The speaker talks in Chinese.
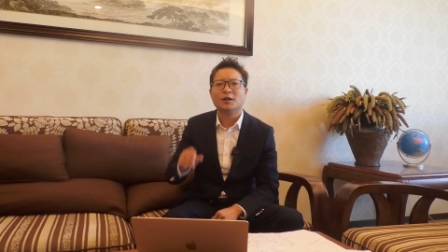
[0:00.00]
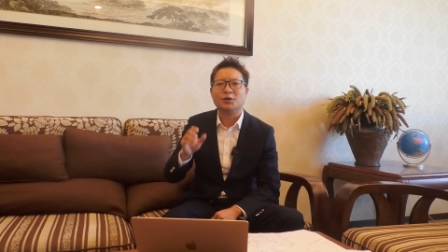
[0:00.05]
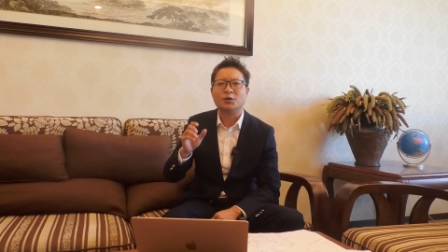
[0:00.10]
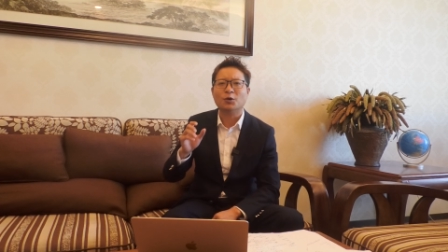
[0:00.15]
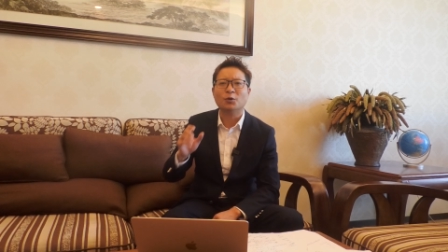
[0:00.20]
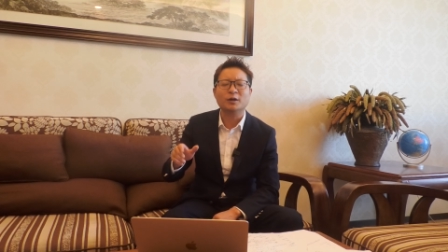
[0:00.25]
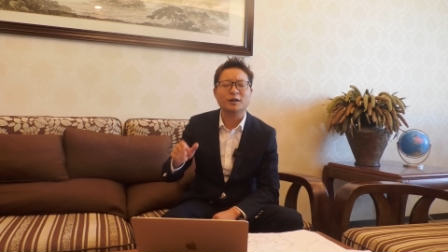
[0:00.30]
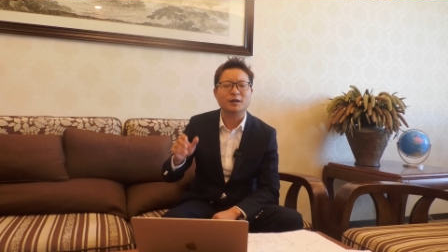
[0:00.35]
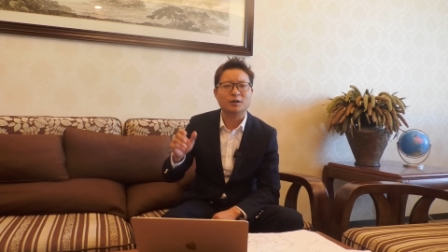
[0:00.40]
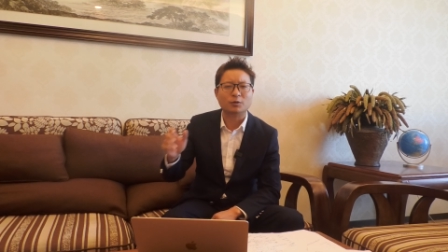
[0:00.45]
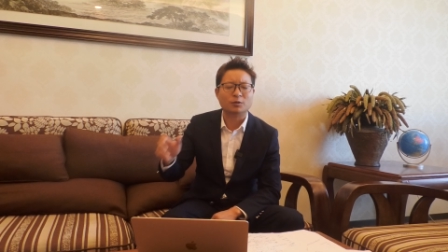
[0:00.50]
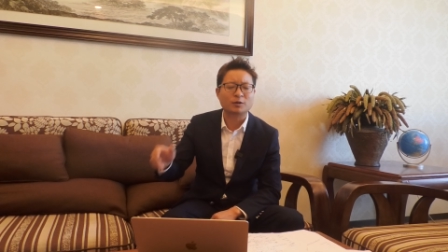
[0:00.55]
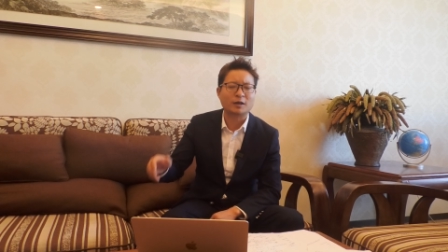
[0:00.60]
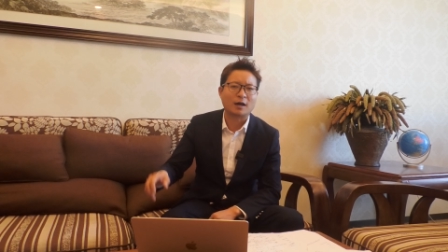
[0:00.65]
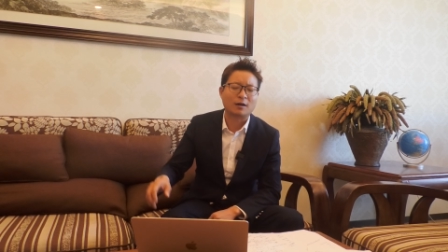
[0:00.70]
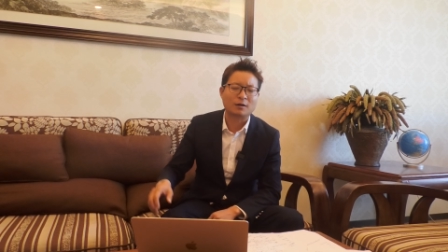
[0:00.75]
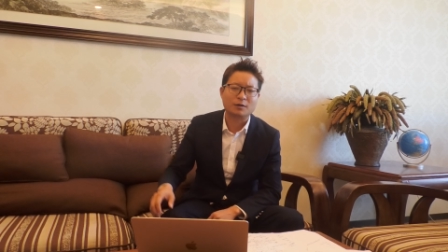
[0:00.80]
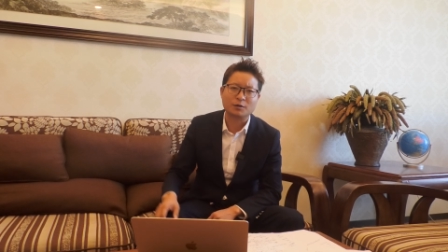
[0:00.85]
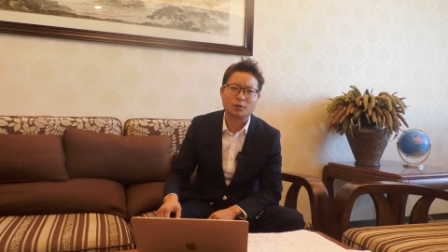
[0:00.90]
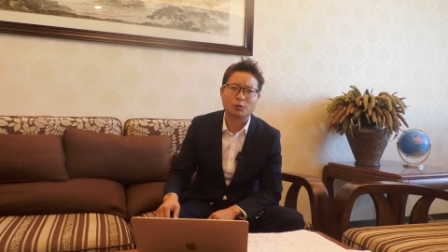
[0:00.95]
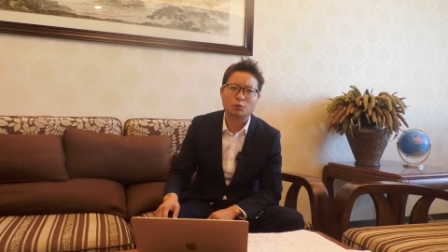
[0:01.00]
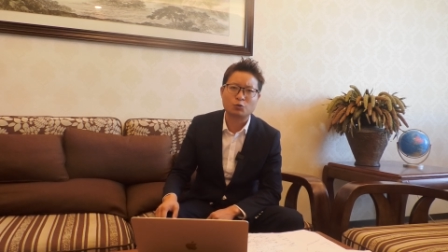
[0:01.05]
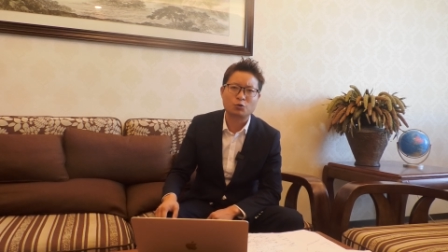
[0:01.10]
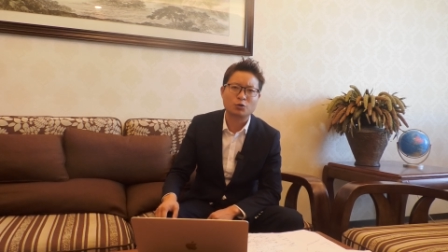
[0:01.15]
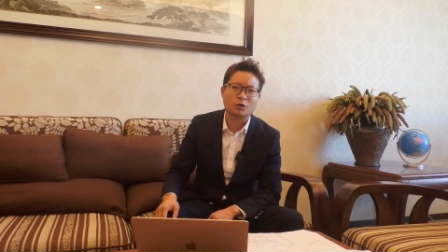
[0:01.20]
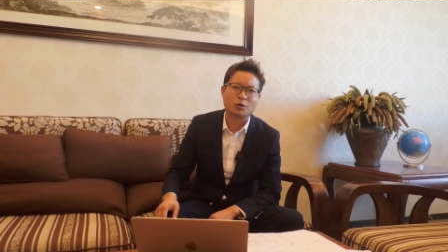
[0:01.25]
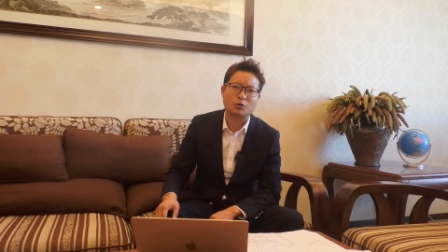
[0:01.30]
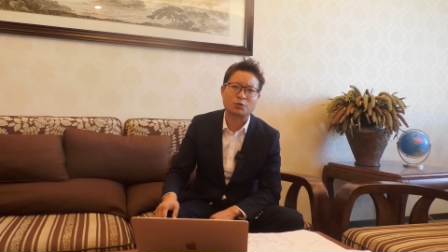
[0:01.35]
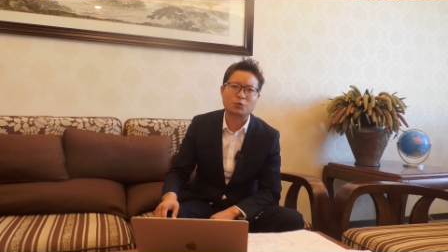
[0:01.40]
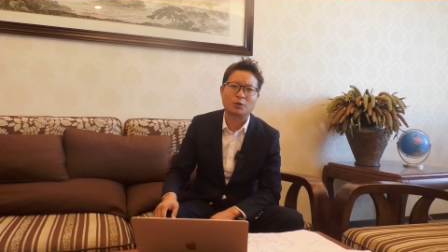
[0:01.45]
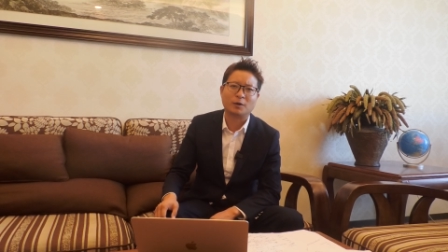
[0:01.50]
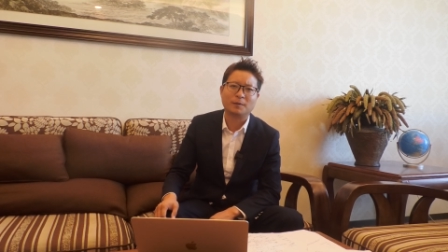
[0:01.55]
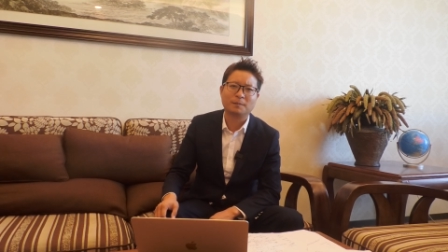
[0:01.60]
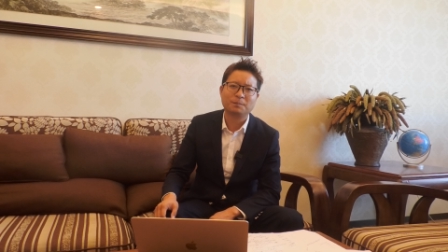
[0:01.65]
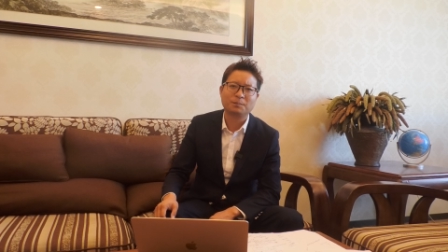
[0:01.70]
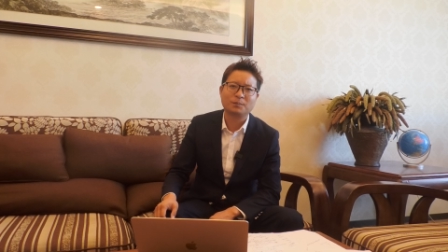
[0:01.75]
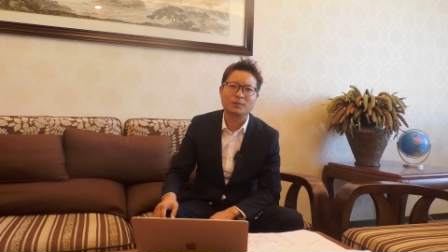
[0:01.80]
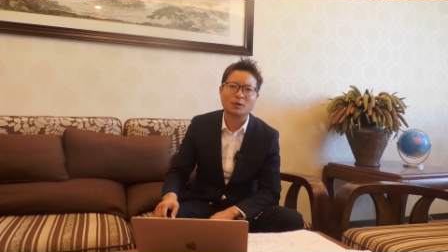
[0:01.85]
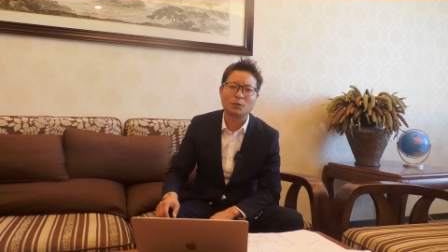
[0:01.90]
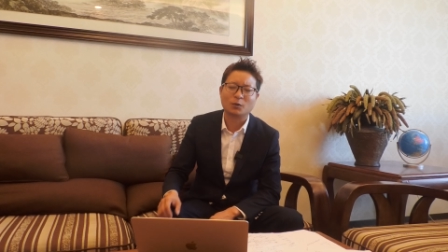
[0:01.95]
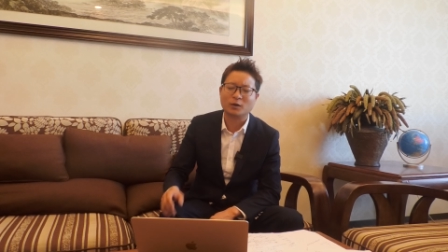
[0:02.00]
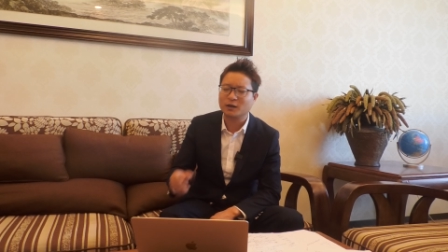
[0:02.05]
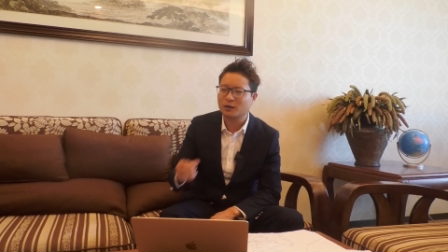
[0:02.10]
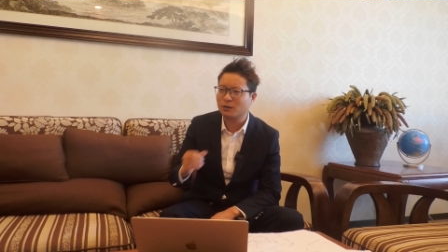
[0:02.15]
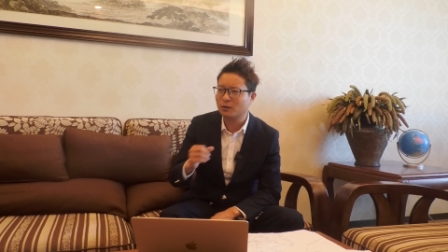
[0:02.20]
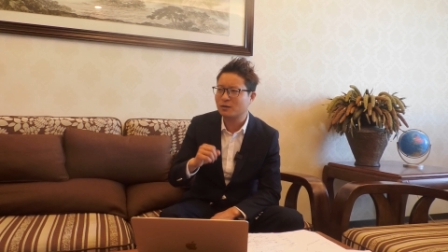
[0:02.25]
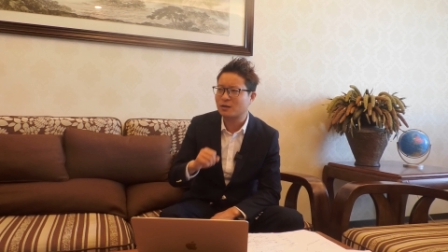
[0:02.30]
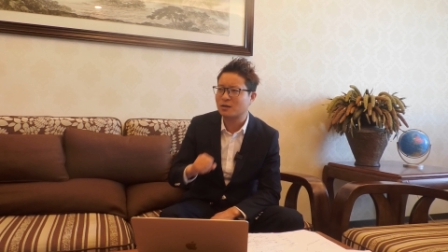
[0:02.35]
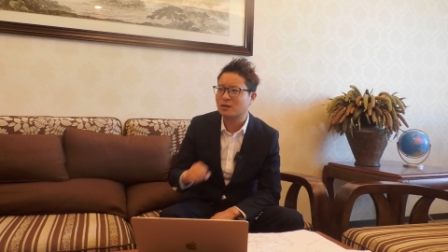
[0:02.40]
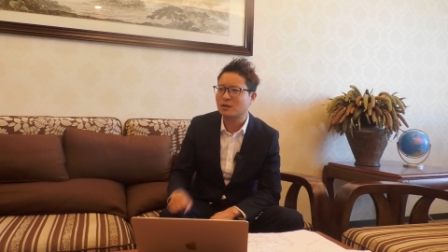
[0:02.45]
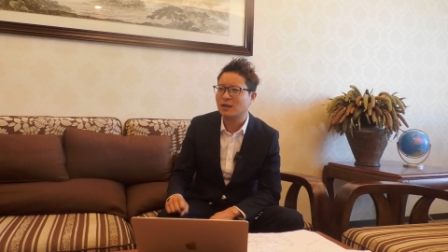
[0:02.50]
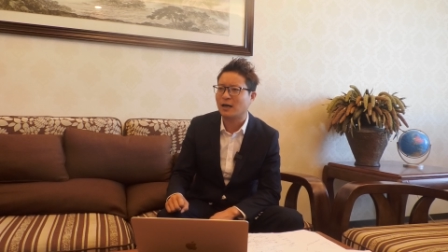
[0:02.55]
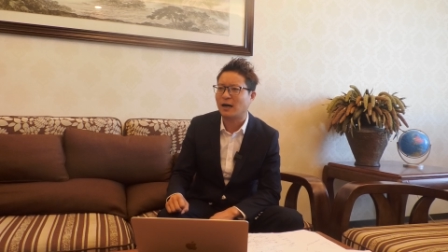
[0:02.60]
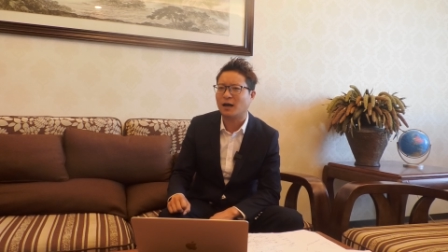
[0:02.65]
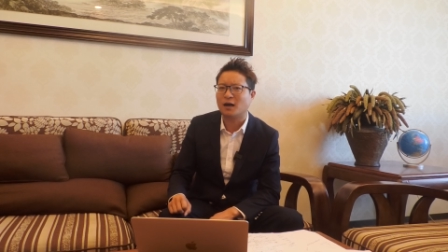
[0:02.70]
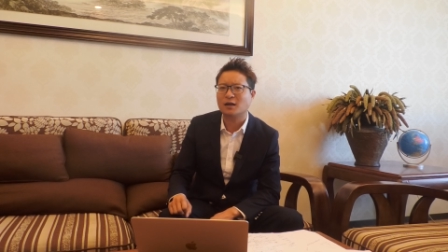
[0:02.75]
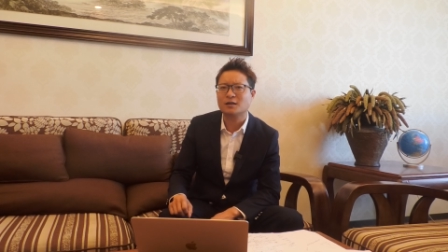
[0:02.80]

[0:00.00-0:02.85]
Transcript: 有理有条有据的说，我能够自洽。